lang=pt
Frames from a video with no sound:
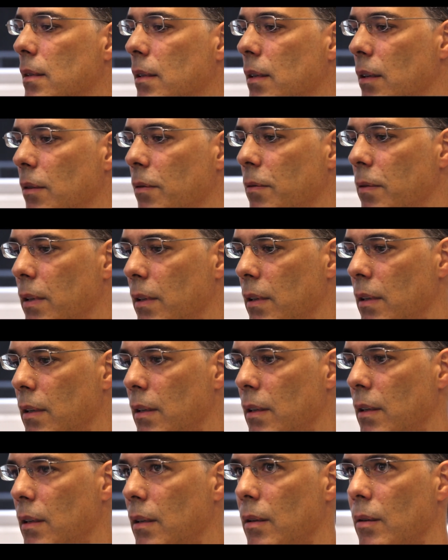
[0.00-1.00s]

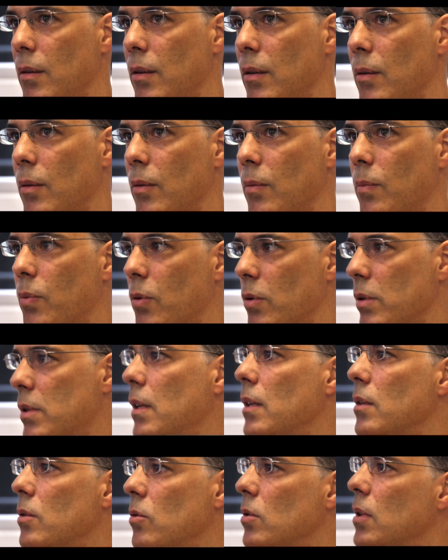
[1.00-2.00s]
descrever
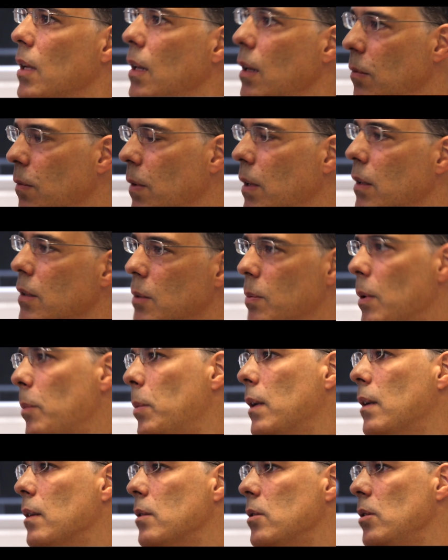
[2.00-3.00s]
processos relevantes para
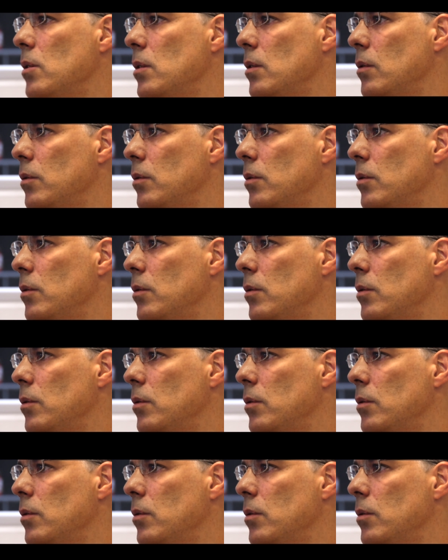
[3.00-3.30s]
aplicações